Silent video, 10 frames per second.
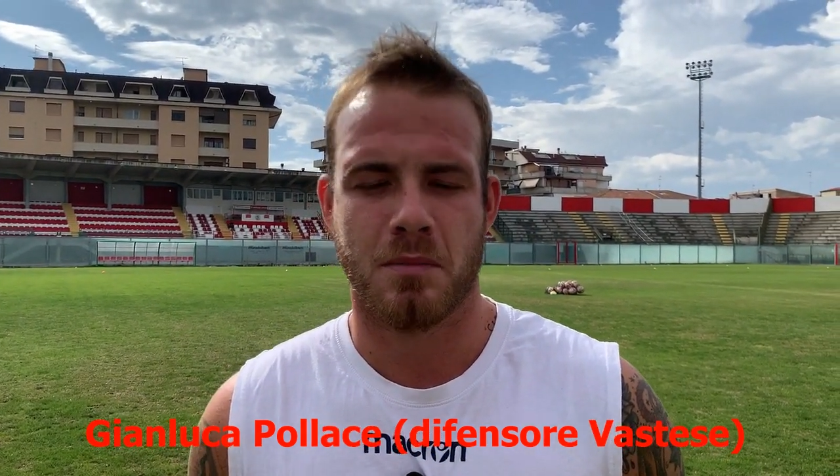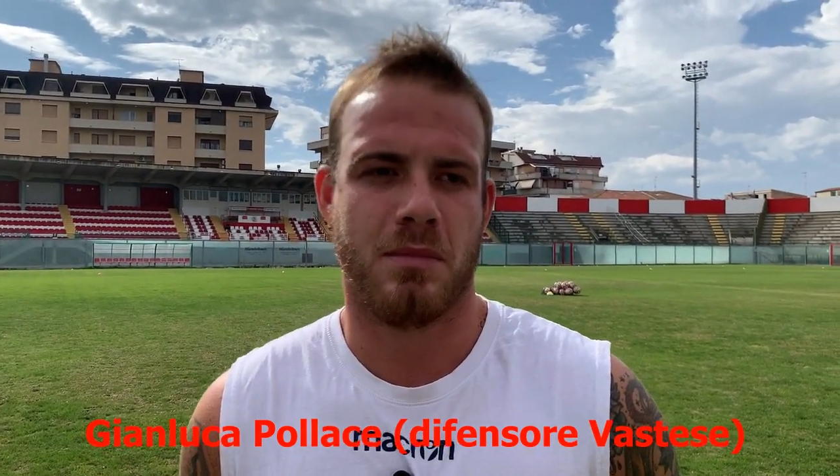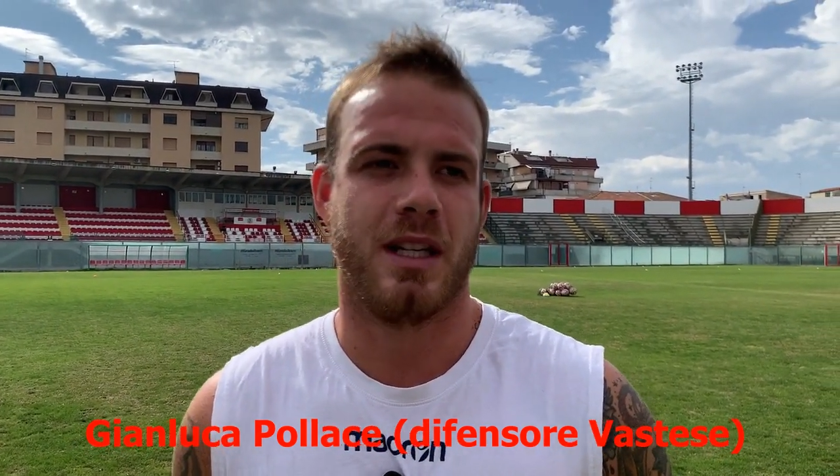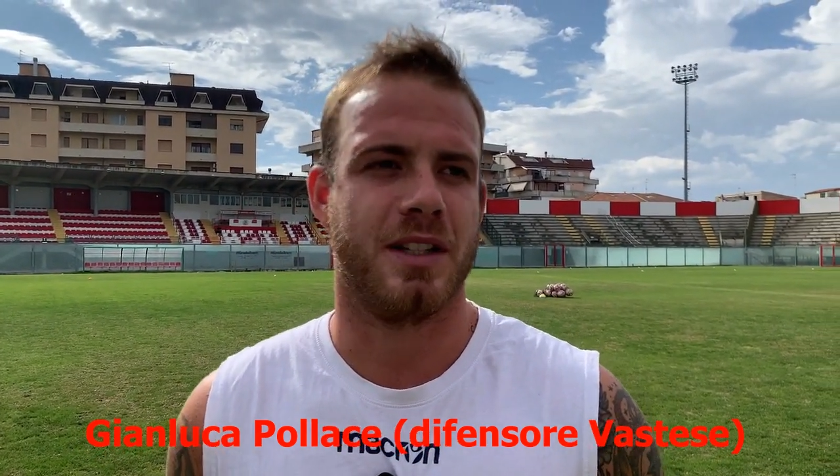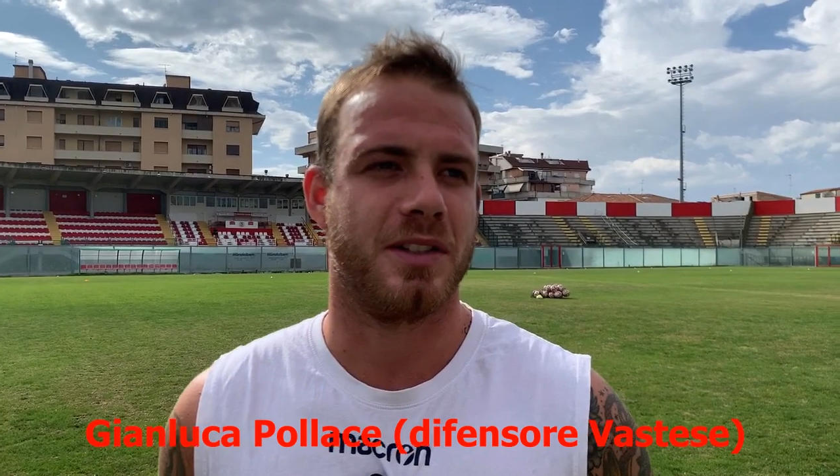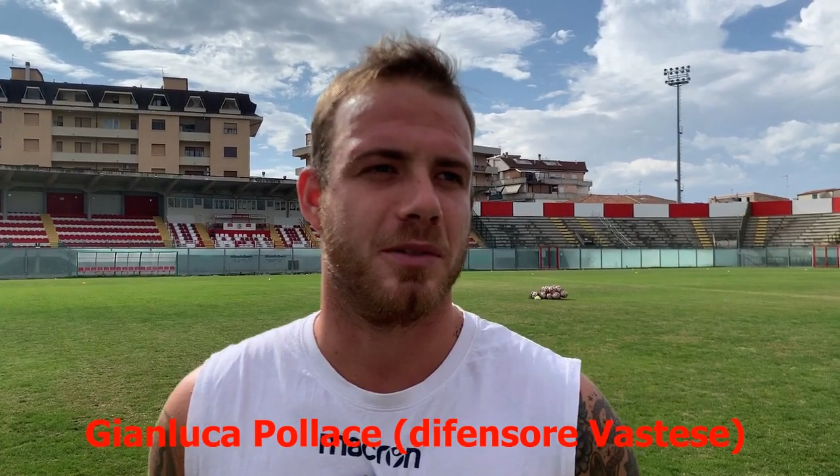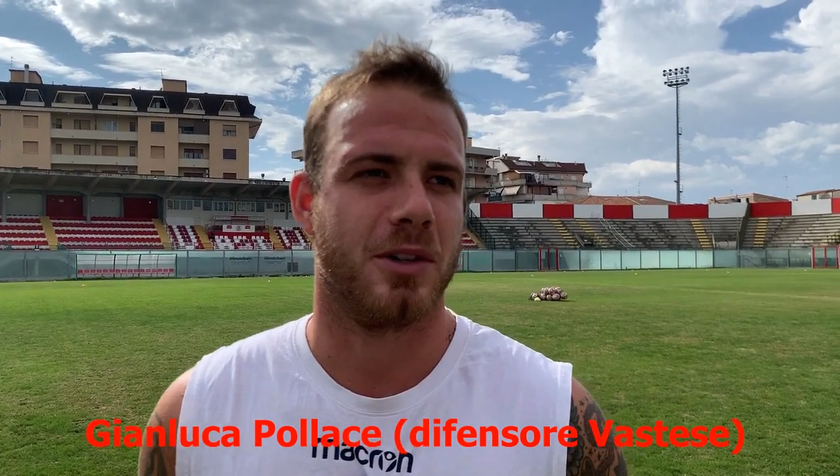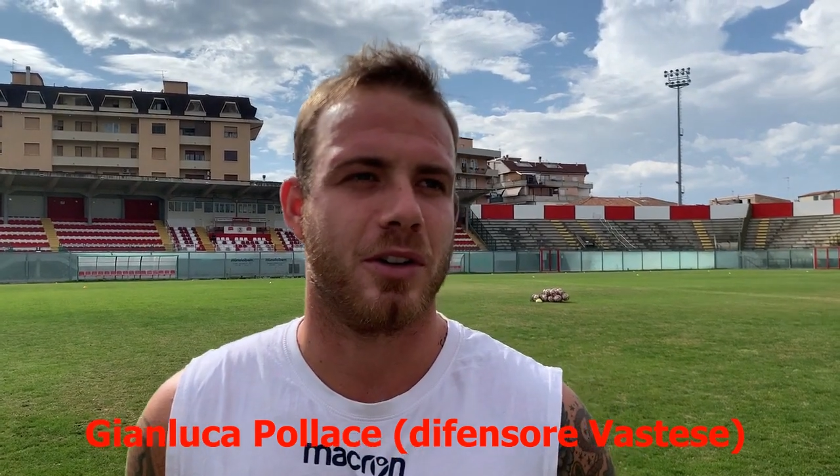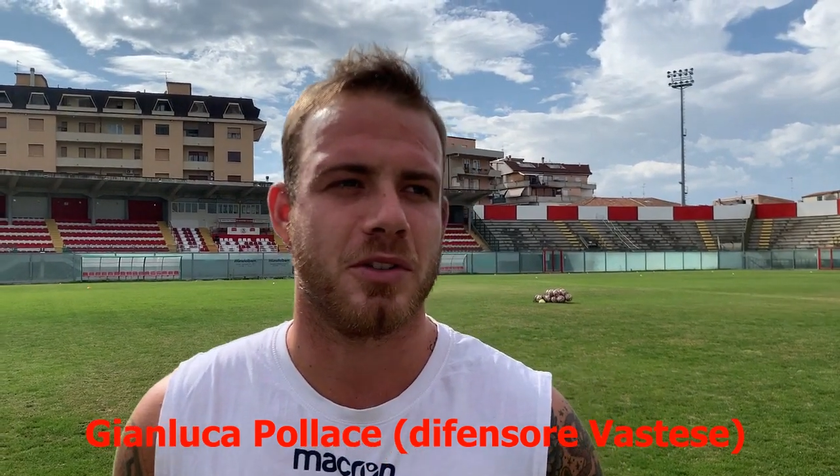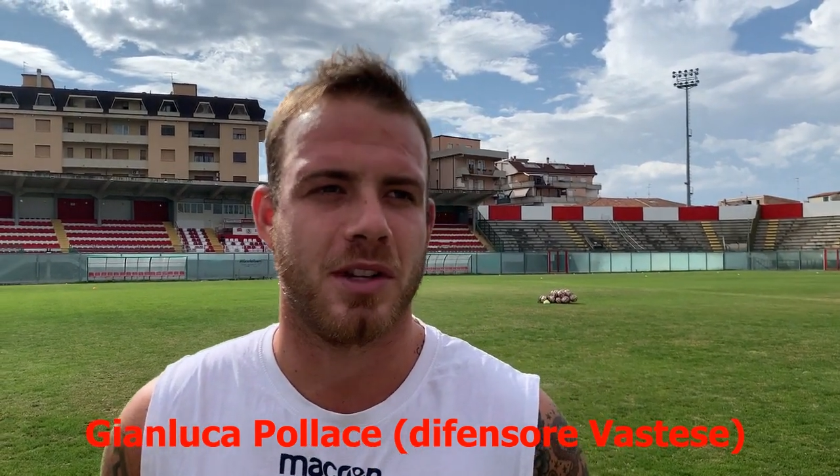
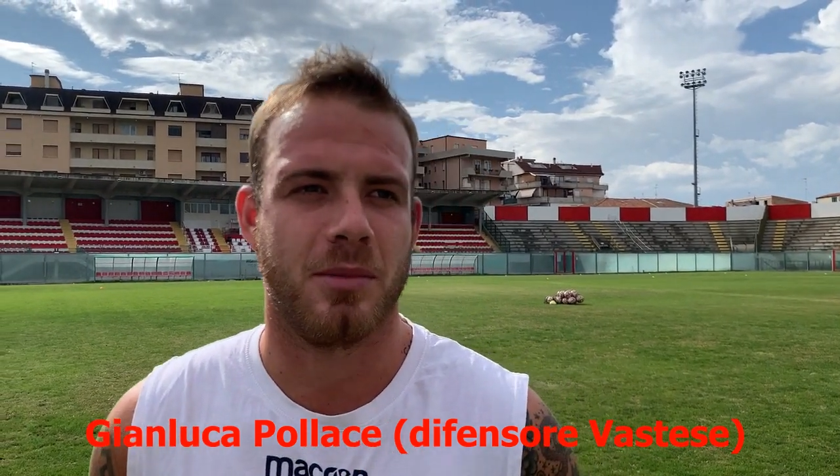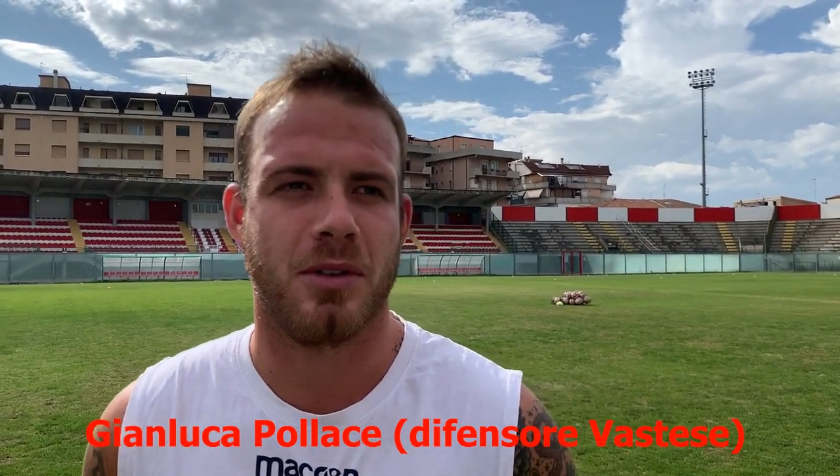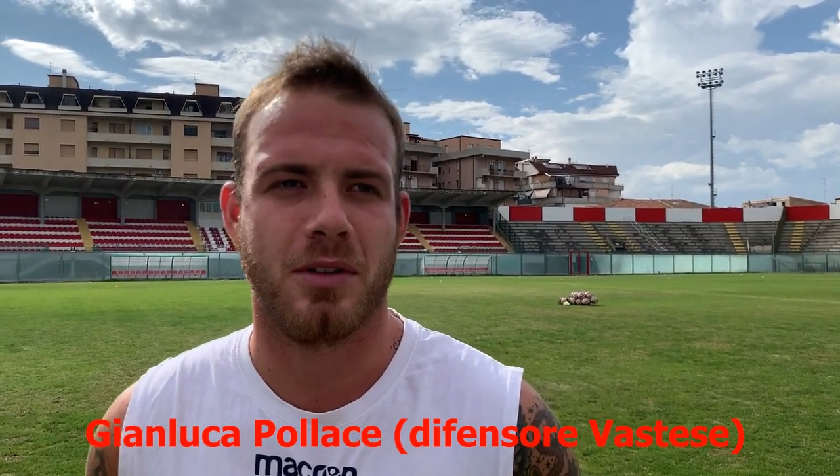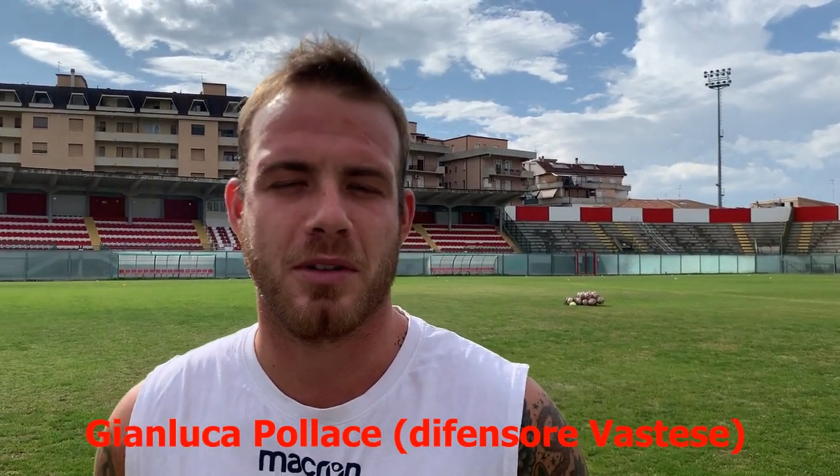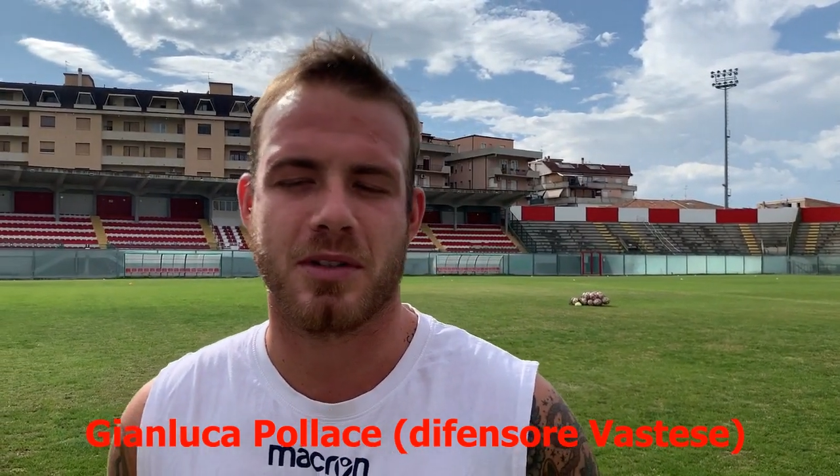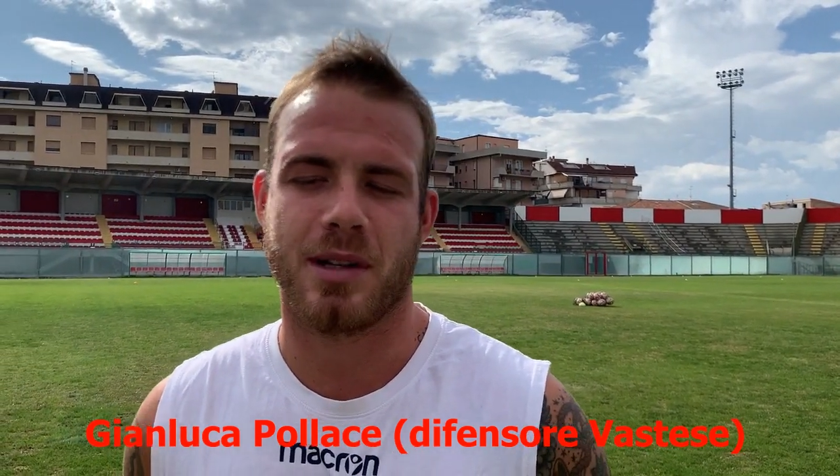Benissimo, no, noi siamo,